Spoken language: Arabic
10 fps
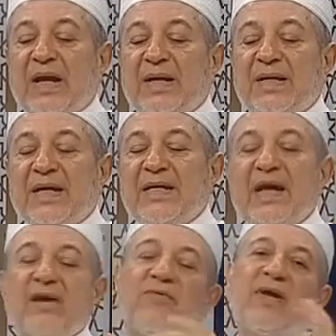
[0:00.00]
يعني
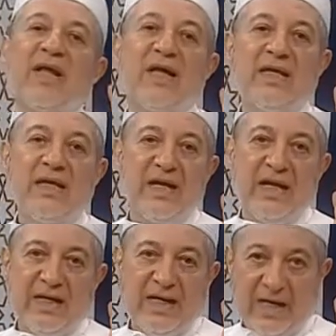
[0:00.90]
يغفل قليلا
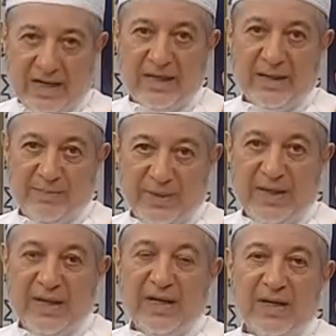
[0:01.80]
عن الأحكام
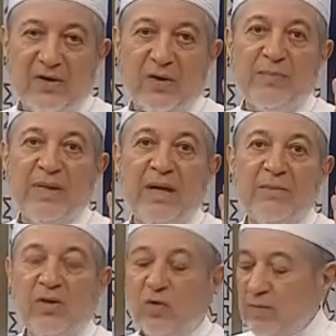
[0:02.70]
ربي هب
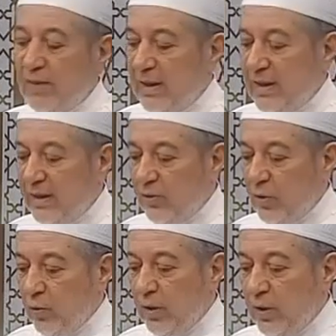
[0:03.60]
لي حكم آه، آه،
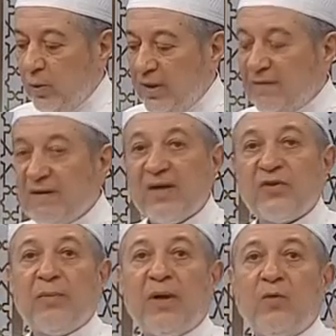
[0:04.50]
والذي
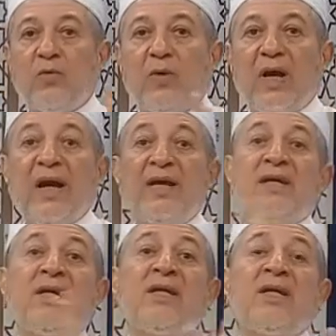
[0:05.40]
أطمع أن
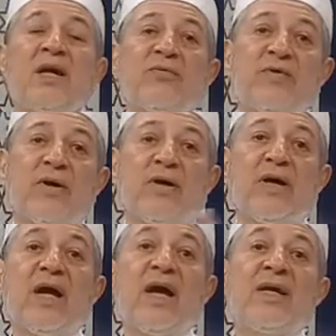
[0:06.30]
يغفر
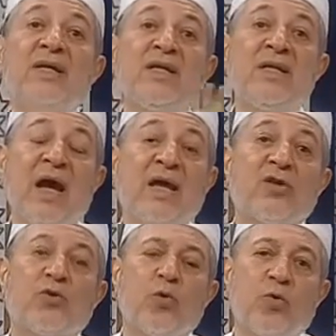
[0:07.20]
أي على
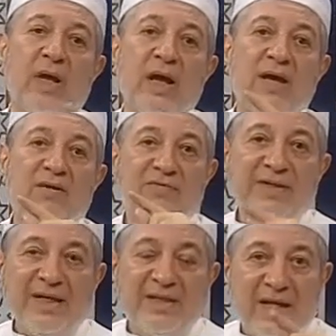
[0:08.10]
طول
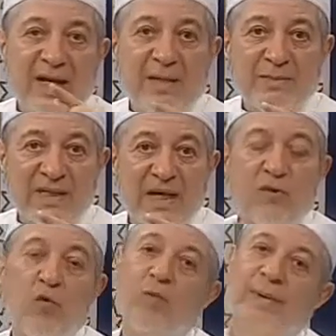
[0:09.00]
فتحة الهمزة
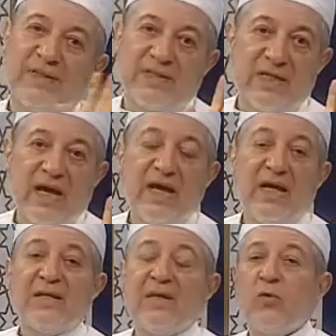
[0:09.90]
وبس
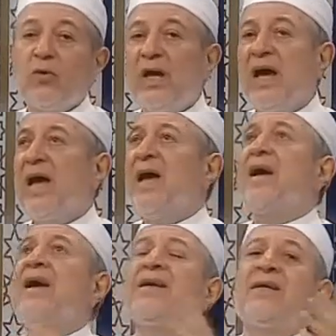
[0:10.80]
لا تقول
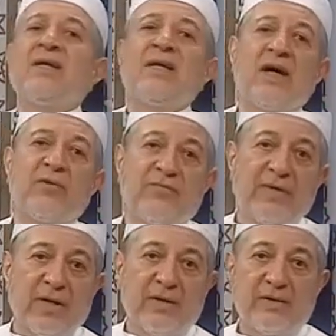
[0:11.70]
اي
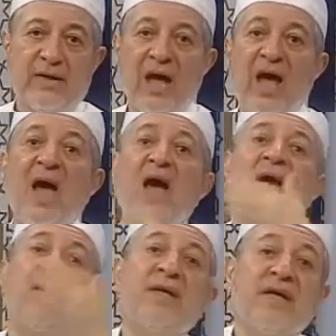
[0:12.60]
يغفر
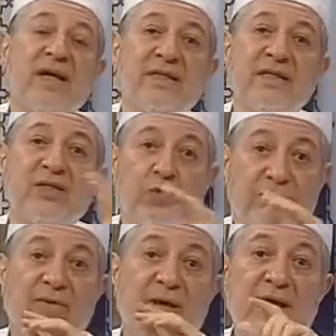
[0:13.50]
أي هذه
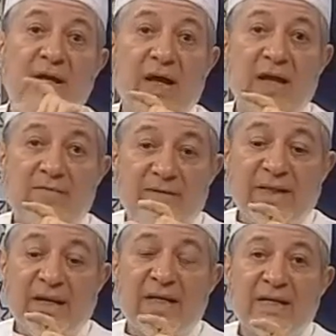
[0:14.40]
شوف
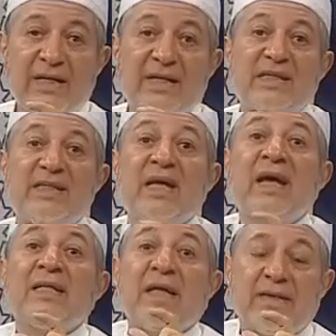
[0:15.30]
الفتحة
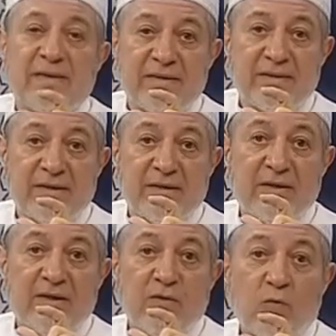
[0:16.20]
زادت
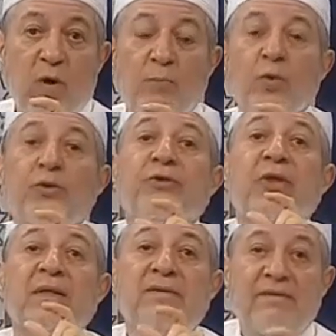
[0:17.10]

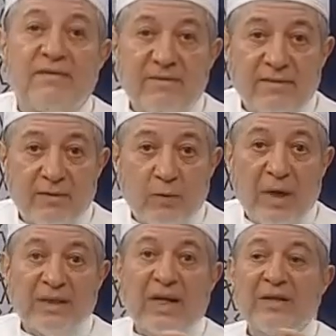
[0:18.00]
ومطت
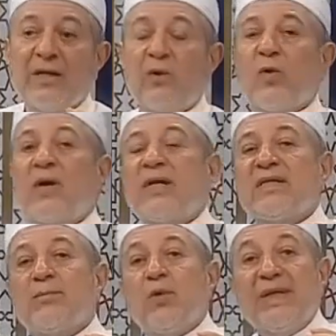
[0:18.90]
وهذا عند القراء
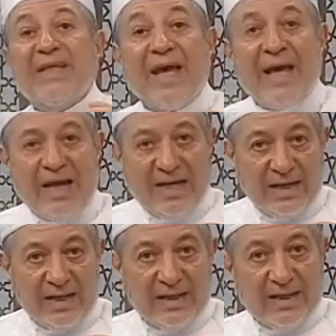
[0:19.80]
اسمه إدخال
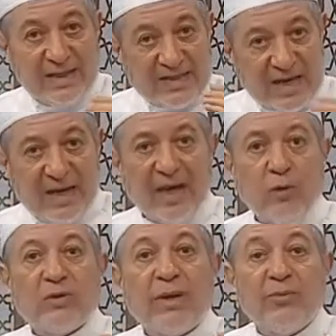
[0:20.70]
إدخال أو
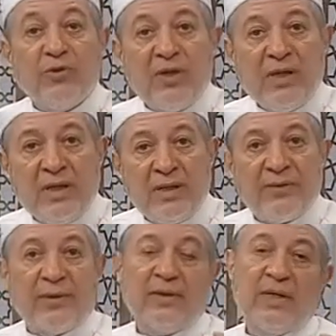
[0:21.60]

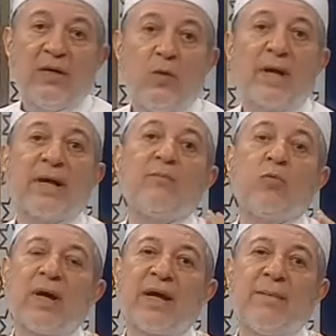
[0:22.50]
تمطيط وكم
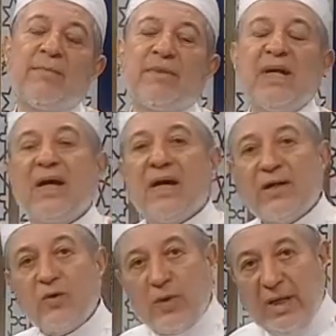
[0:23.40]
وكم نهى
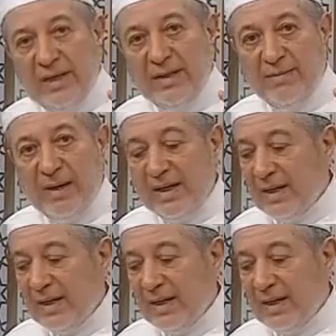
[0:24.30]
عنه الأئمة